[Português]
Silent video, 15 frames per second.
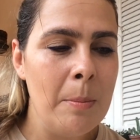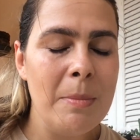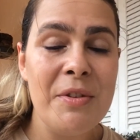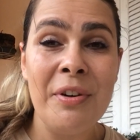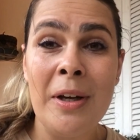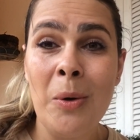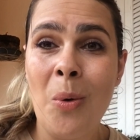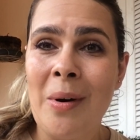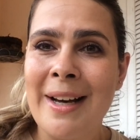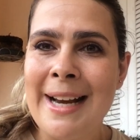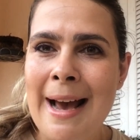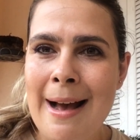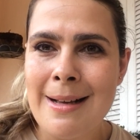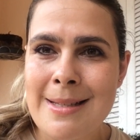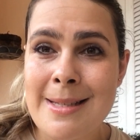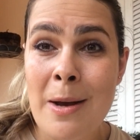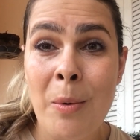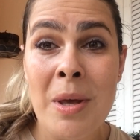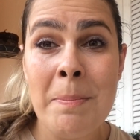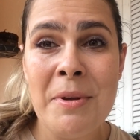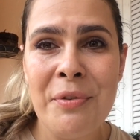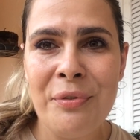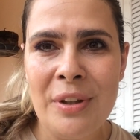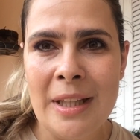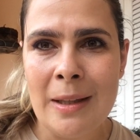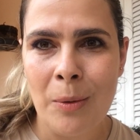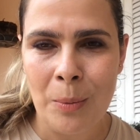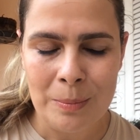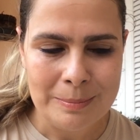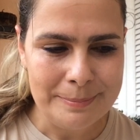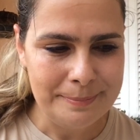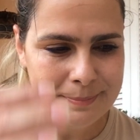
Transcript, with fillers: Me falou, Grazi, é um epifilum.